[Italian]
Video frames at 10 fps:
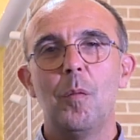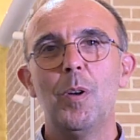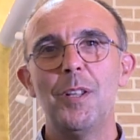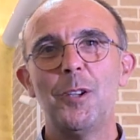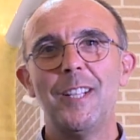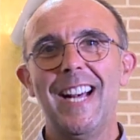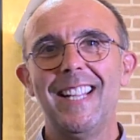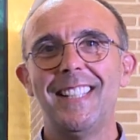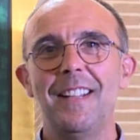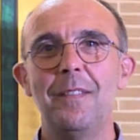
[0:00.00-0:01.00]
Buona
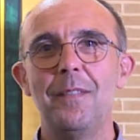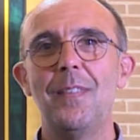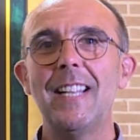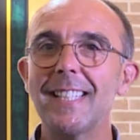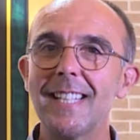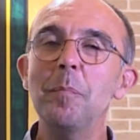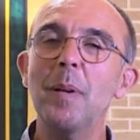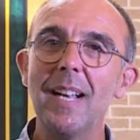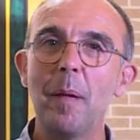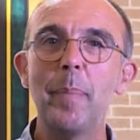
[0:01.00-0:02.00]
giornata. Vale
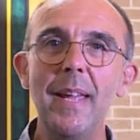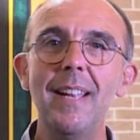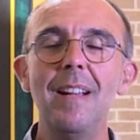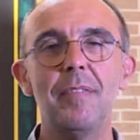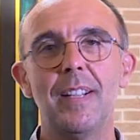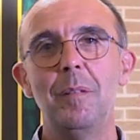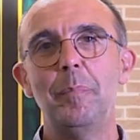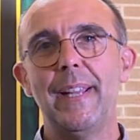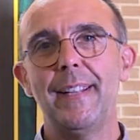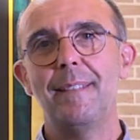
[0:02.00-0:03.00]
sempre la pena fare il
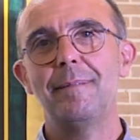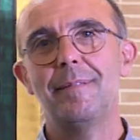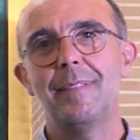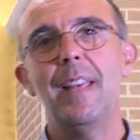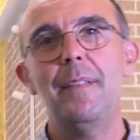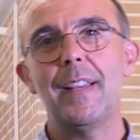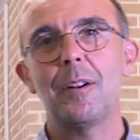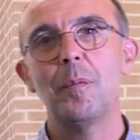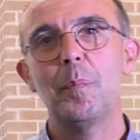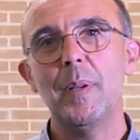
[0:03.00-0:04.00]
bene. È
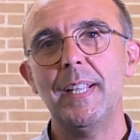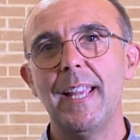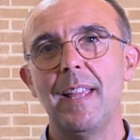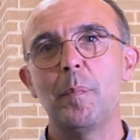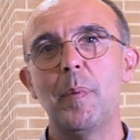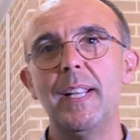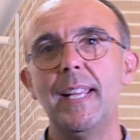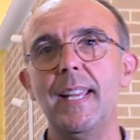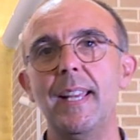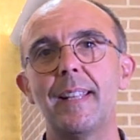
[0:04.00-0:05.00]
vero. Perché?
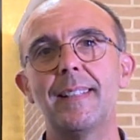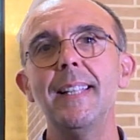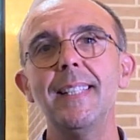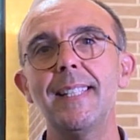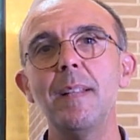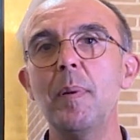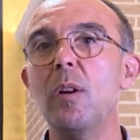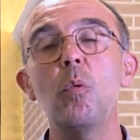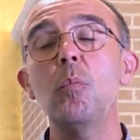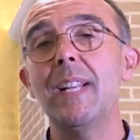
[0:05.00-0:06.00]
Perché tende sempre a
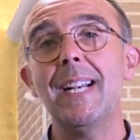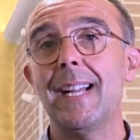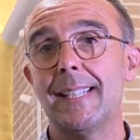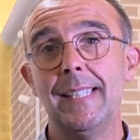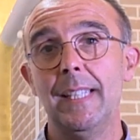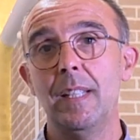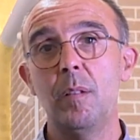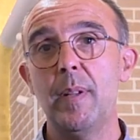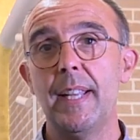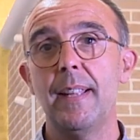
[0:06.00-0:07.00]
comunicarsi il
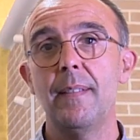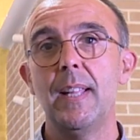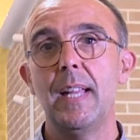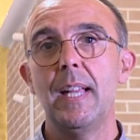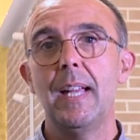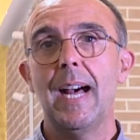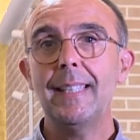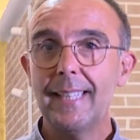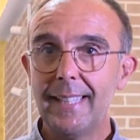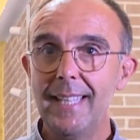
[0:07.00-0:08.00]
bene.
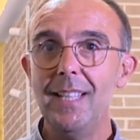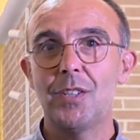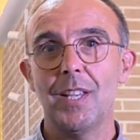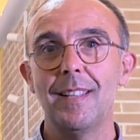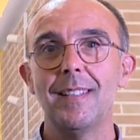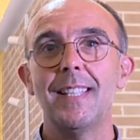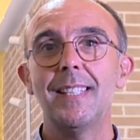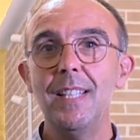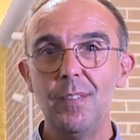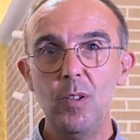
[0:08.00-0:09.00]
Attecchisce,
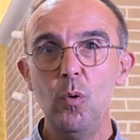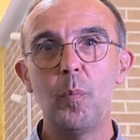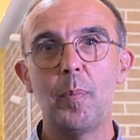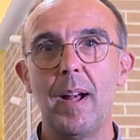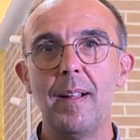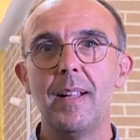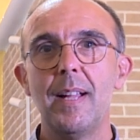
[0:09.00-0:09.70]
si sviluppa.